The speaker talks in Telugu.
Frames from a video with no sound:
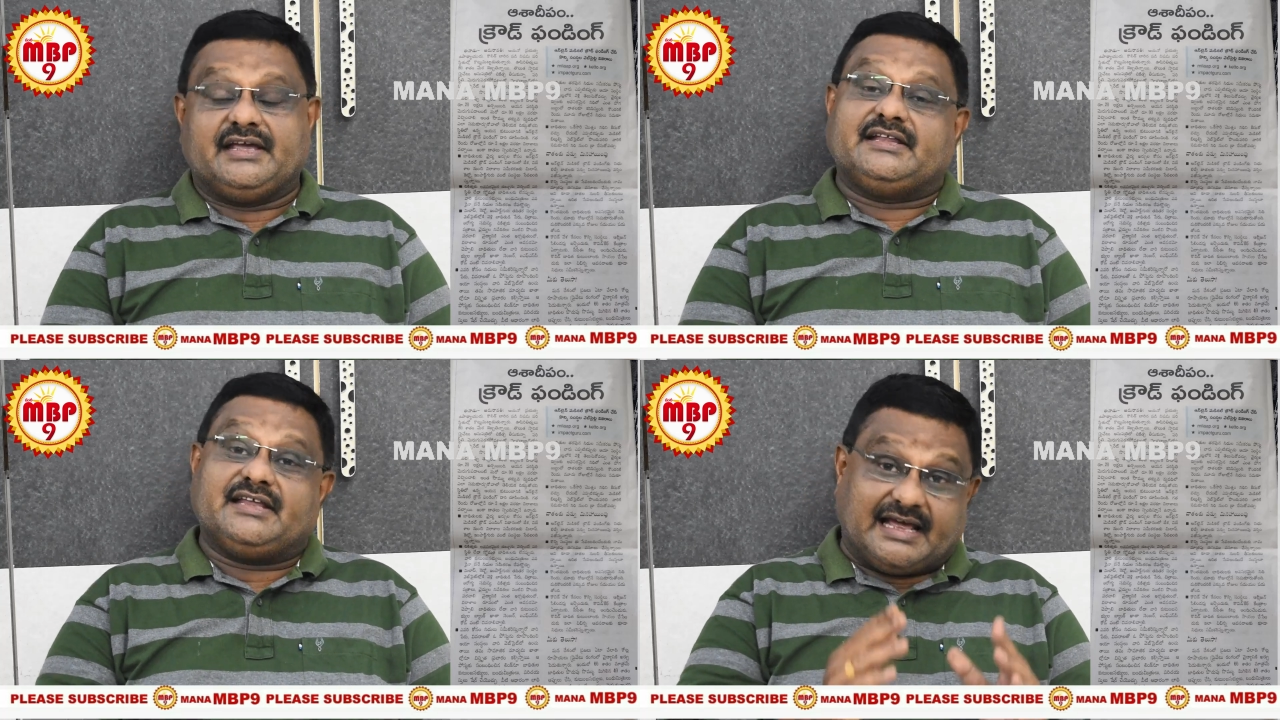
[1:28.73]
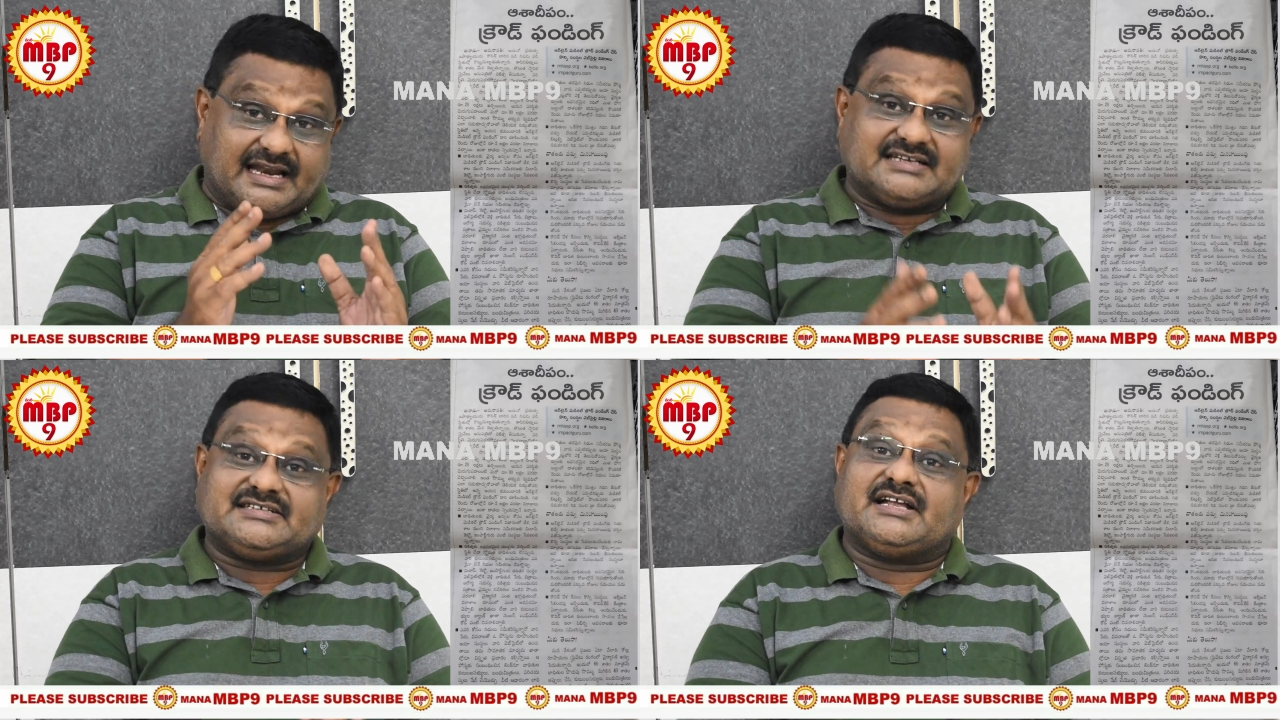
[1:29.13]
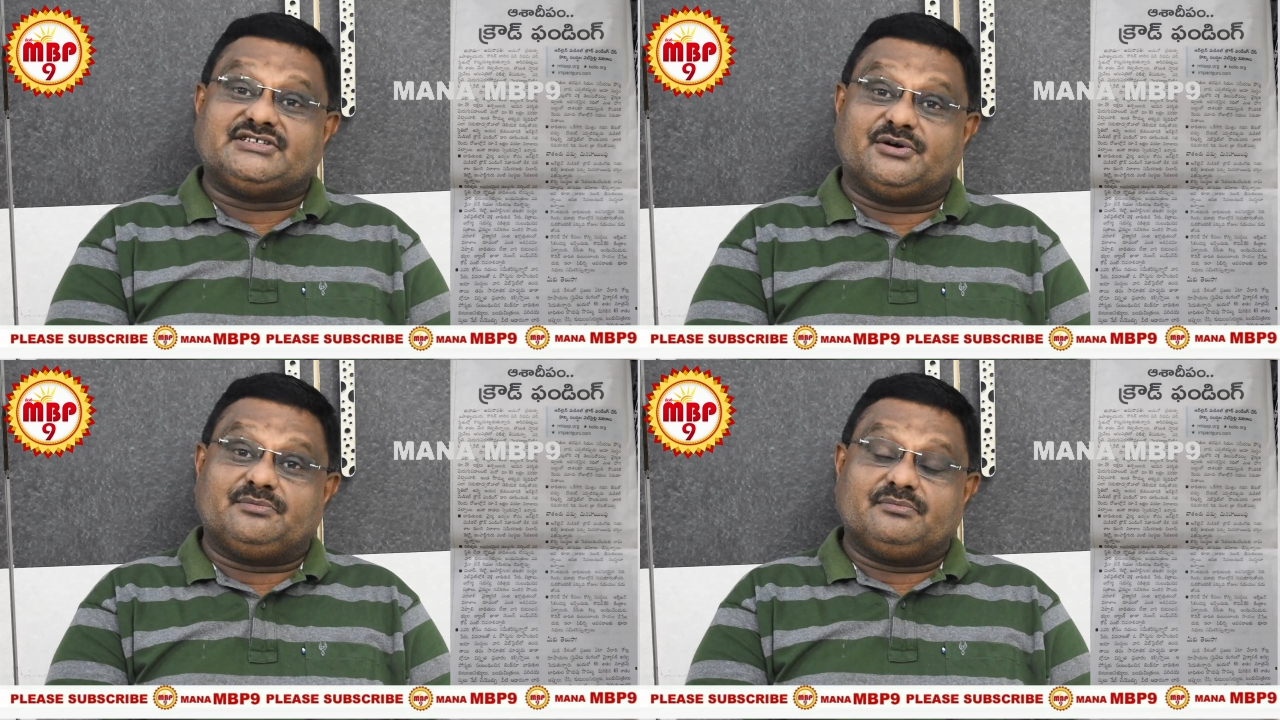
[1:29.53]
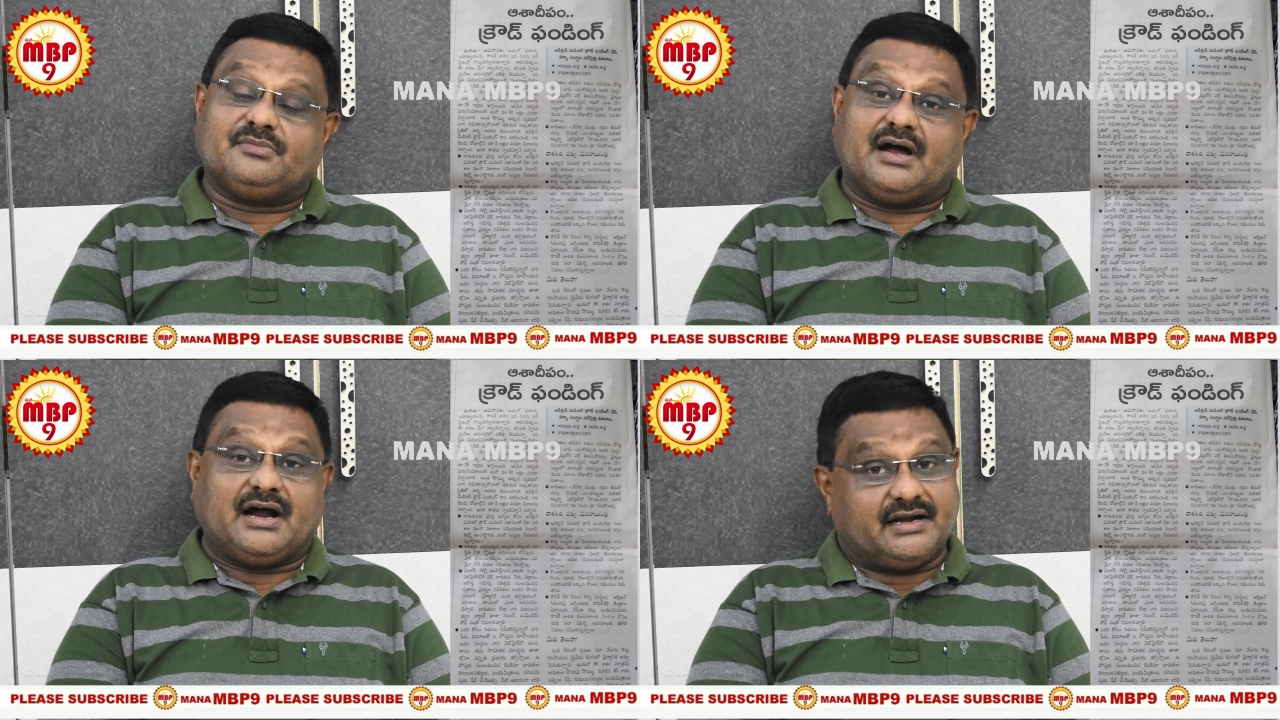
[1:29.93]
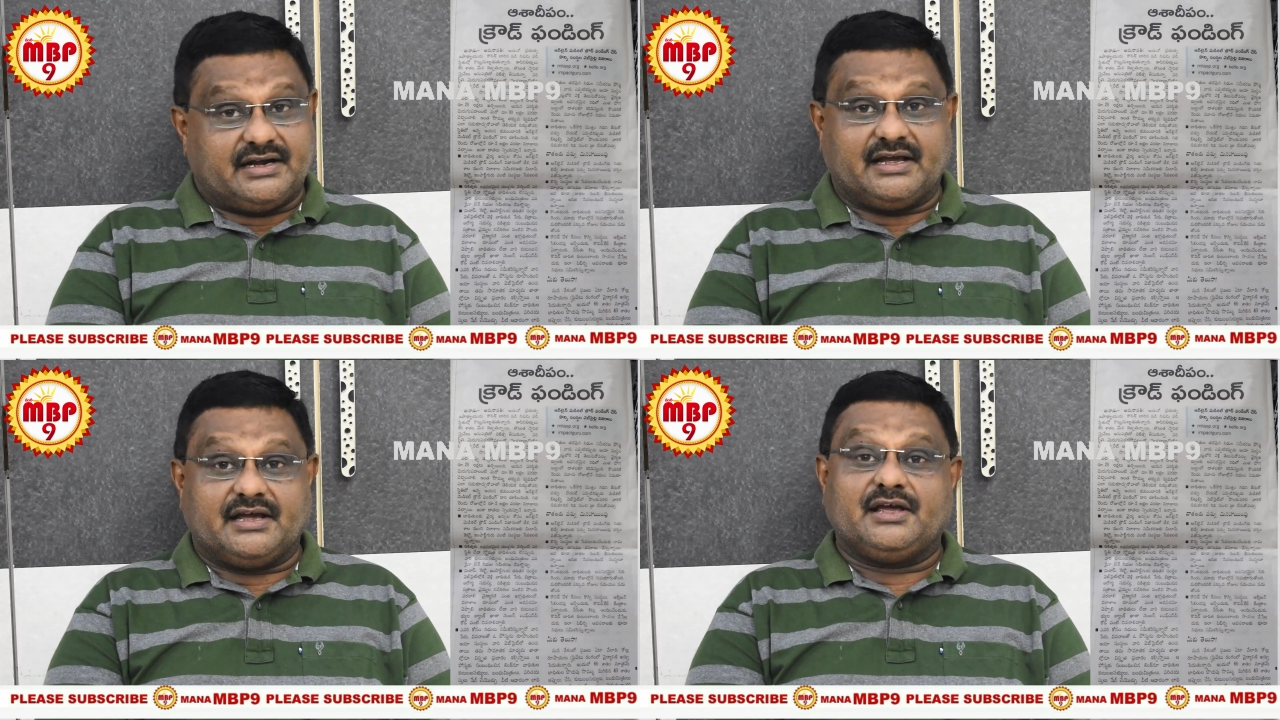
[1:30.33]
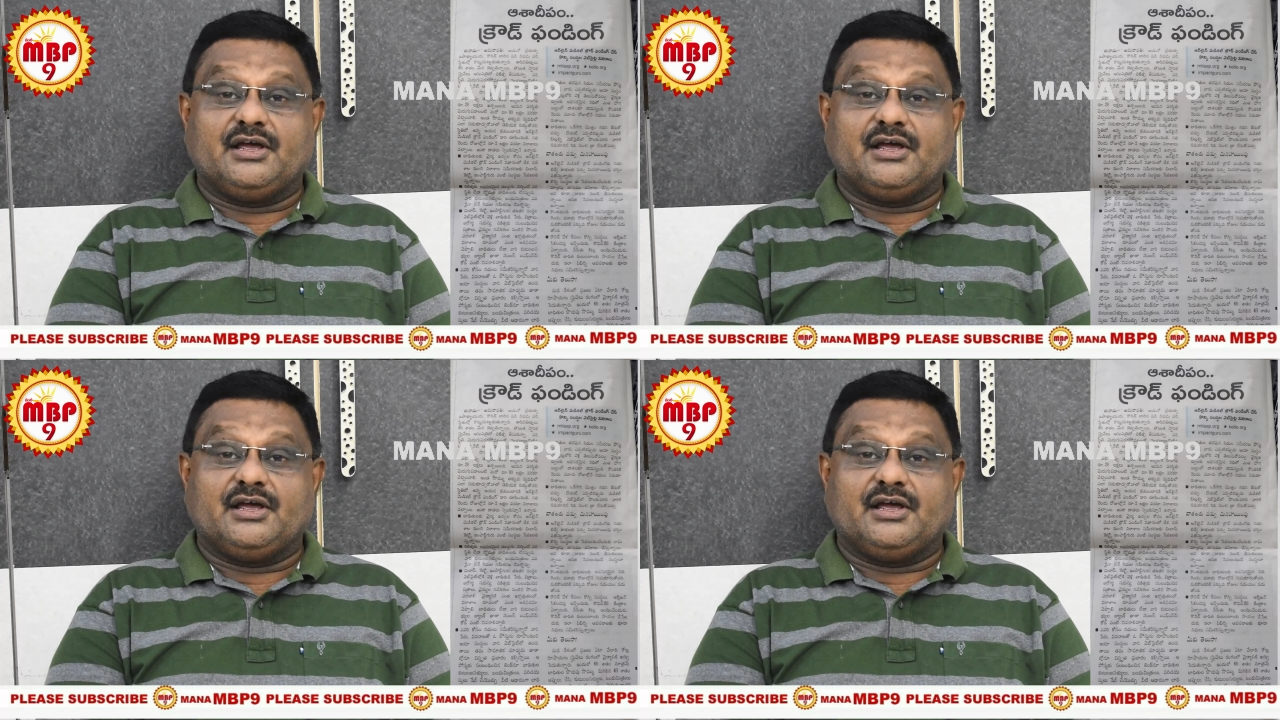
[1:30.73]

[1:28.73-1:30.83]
ఇది ఎలా సాధ్యం అంటే